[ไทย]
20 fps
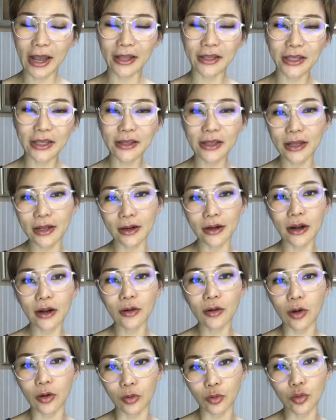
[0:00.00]
อันนี้ในเรื่อง
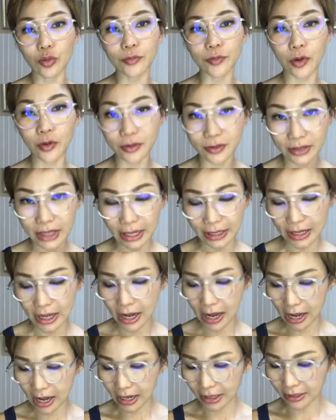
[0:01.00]
ของกลุ่มของสาร
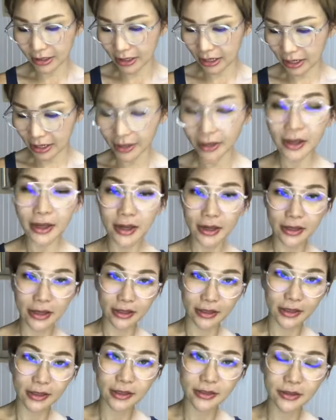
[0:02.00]
อาหารนะคะอ
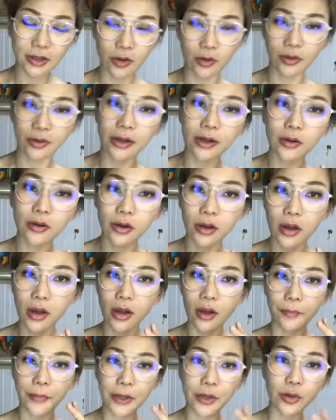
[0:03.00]
ย่างที่2แล้ว
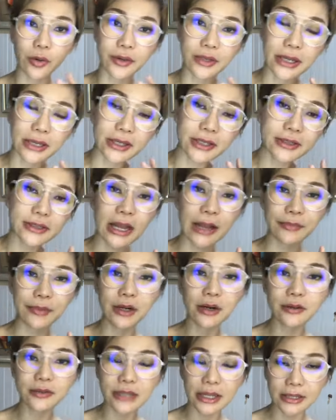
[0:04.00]
ประโยชน์อย่างที่3ใน
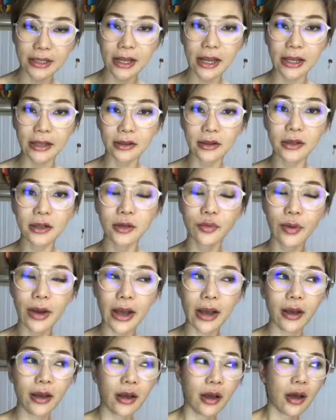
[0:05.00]
เรื่องสารอาหารก็คือ
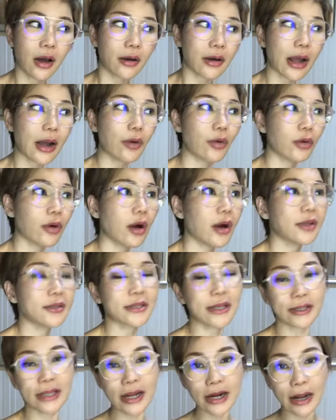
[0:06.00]
ว่าเราก็
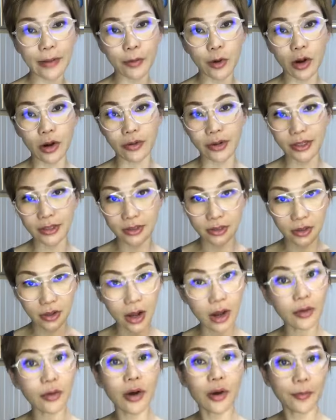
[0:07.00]
จะได้รับคอเลสเตอร
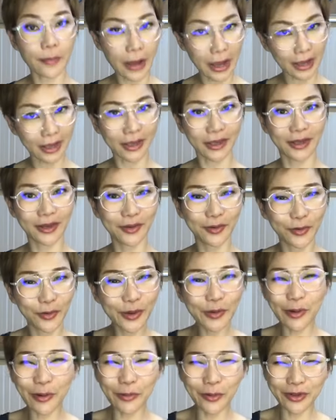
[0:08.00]
อลเข้าไปอุ้
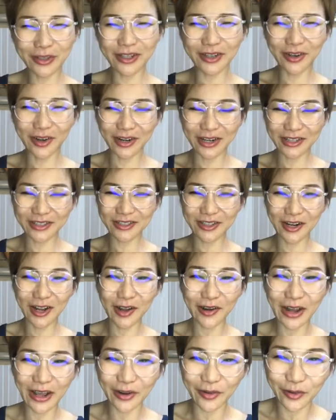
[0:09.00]
ยพอพูดถึงคอเลสเตอรอ
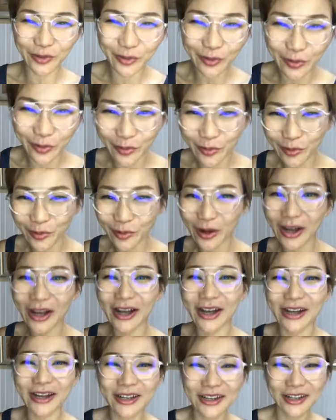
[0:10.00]
ลหลายคนกลัว
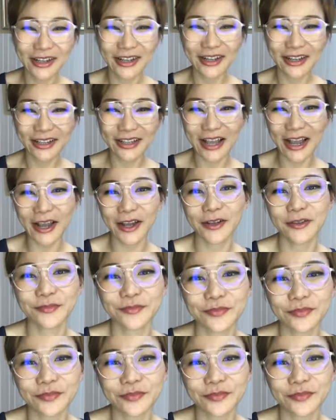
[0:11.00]
นะ